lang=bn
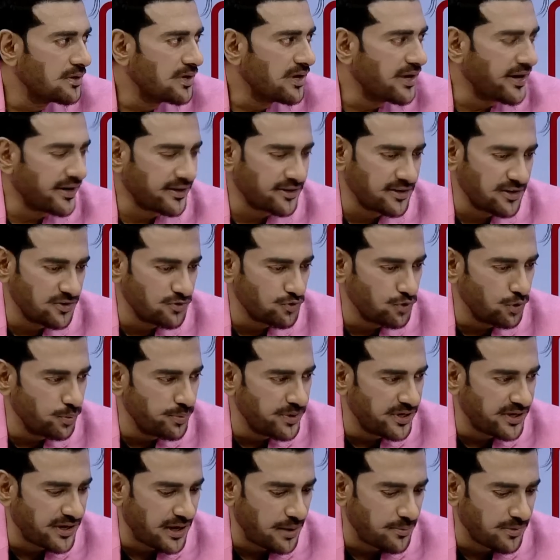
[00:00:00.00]
একটা ছবি
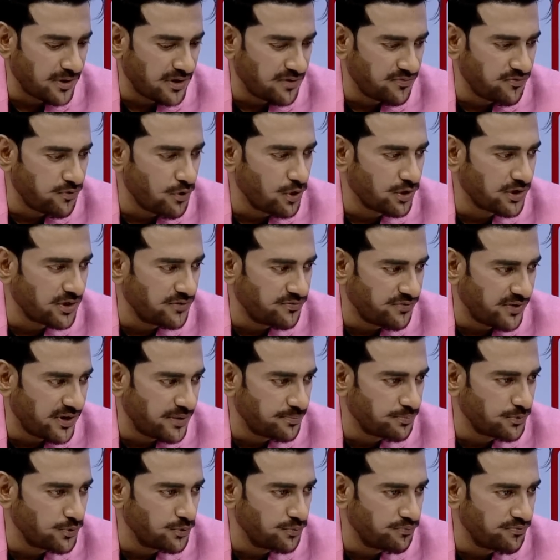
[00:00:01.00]
ক্যামেরা ফর্টি ফাইভ
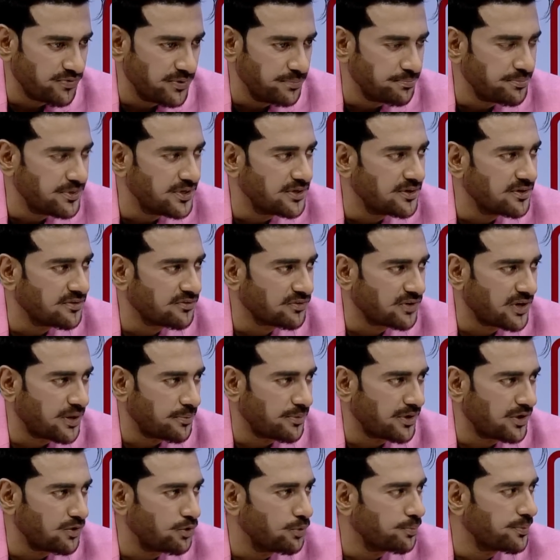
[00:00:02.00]
টু ফিফটি ডেজ
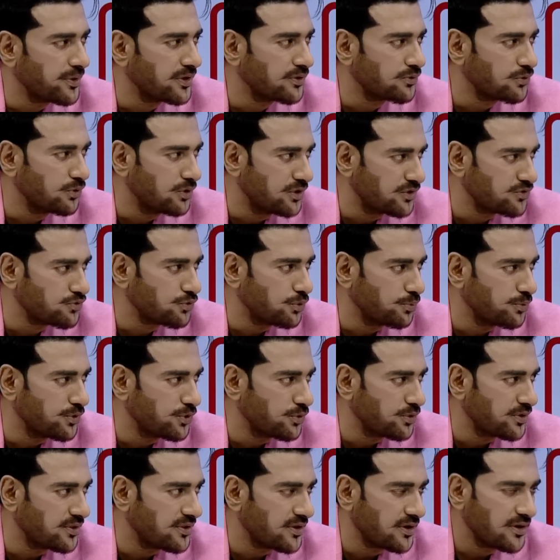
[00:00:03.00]
ক্যামেরা ওপেন করলে ছবি
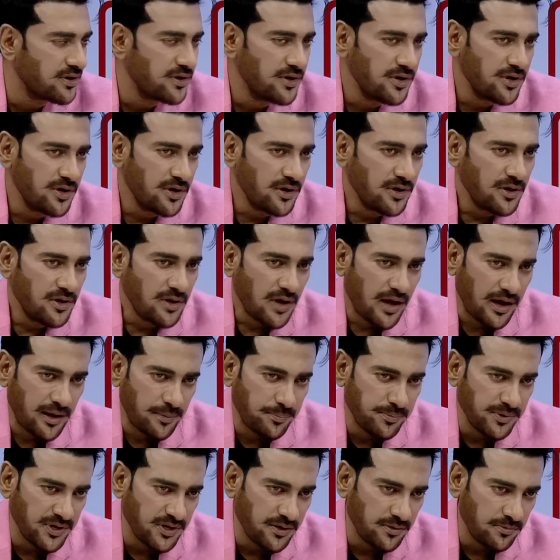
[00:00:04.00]
হয়ে যায়
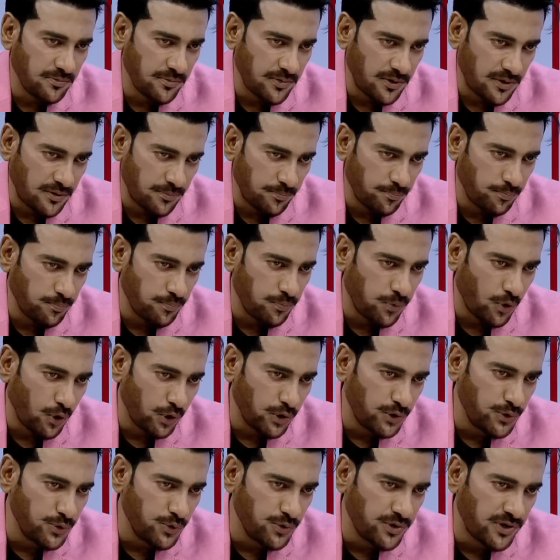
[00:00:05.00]
আপনার
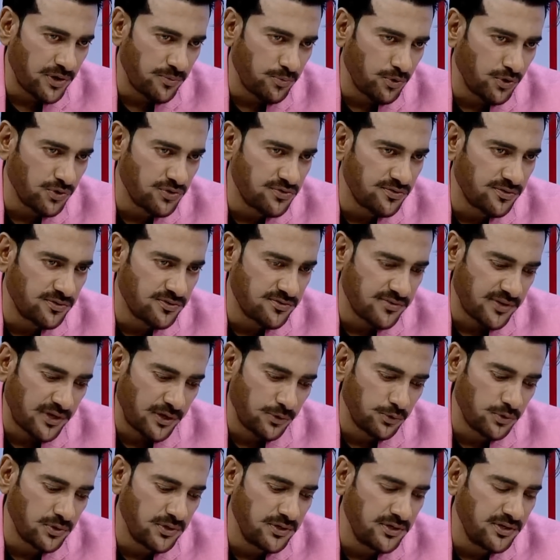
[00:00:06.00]
বলিউড এবং
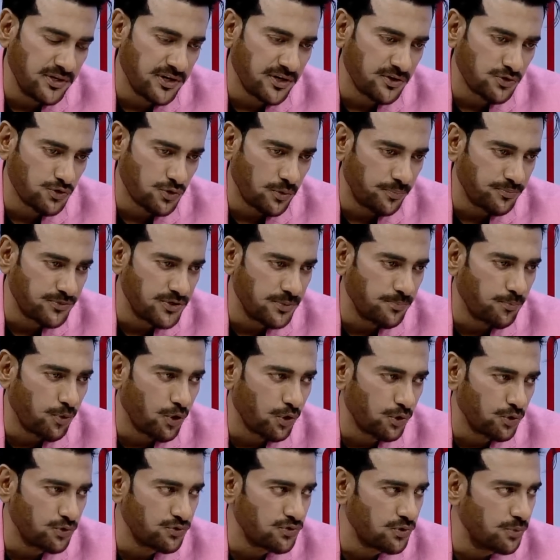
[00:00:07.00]
সাউথ ইন্ডিয়ার সবচেয়ে
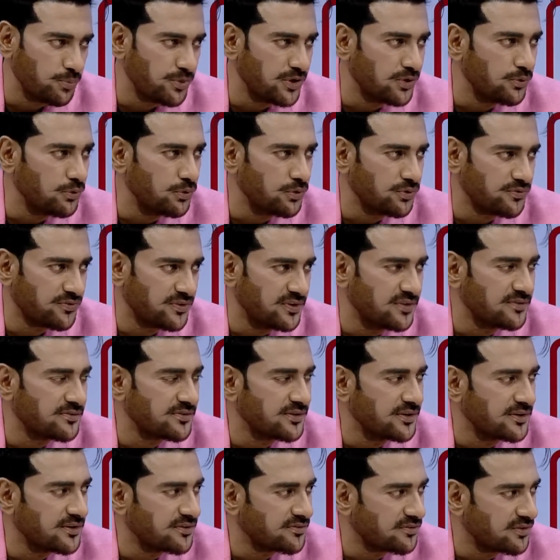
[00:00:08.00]
বড় ছবিগুলো সিক্সটি
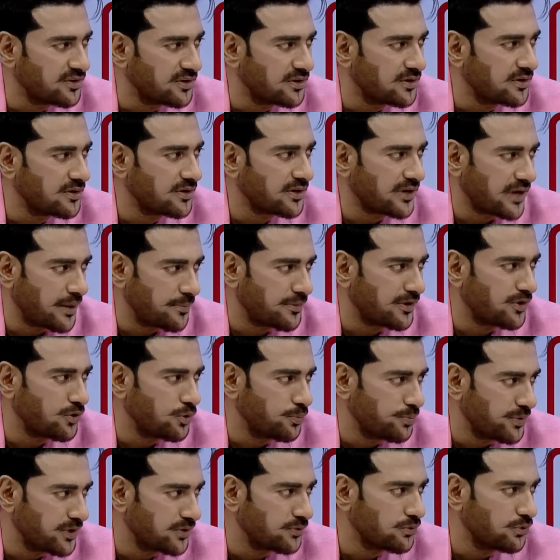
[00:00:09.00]
ডেসে ক্যামেরা
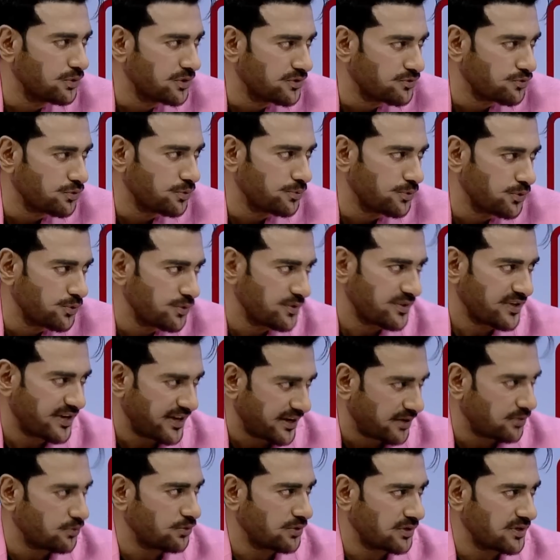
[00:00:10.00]
ওপেন করলে ছবি হয়ে যায়
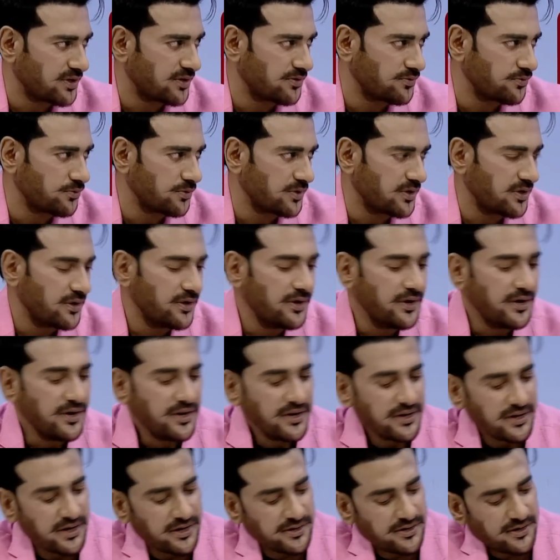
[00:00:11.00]
এখনকার যুগে
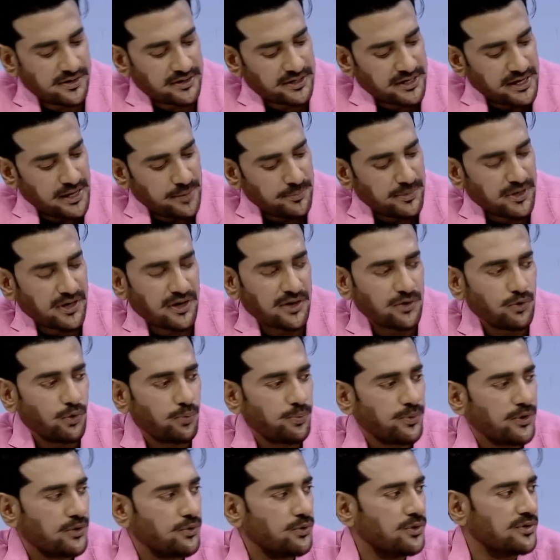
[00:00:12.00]
এটার ক্যামেরাই
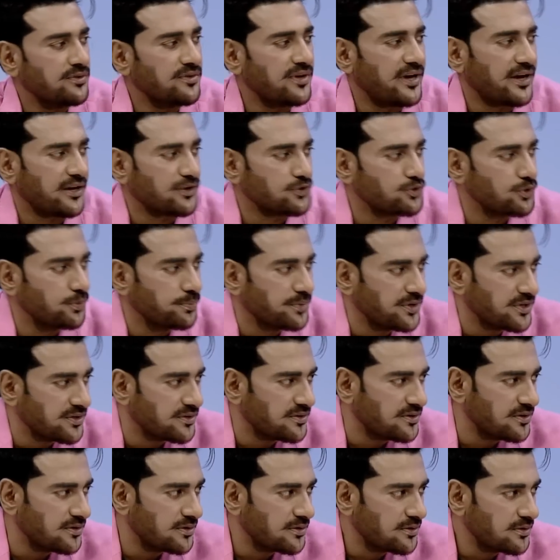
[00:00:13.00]
ওপেন হয়েছে একশো বিশ
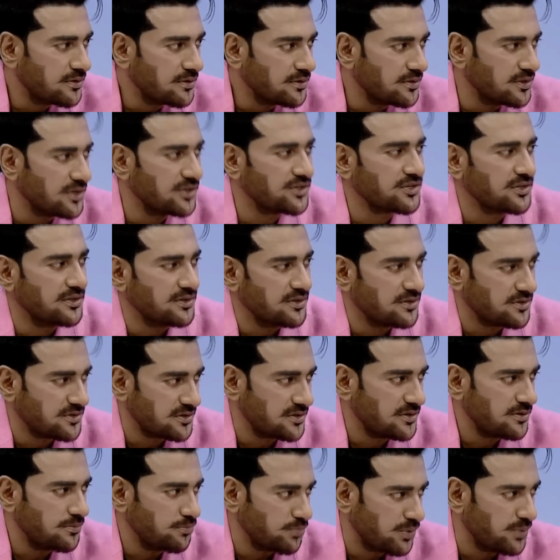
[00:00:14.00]
দিন দেশে দেশে
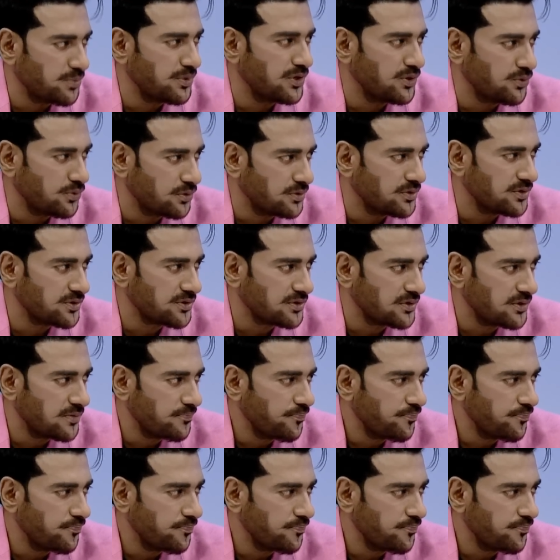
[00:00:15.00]
বিভিন্ন দেশে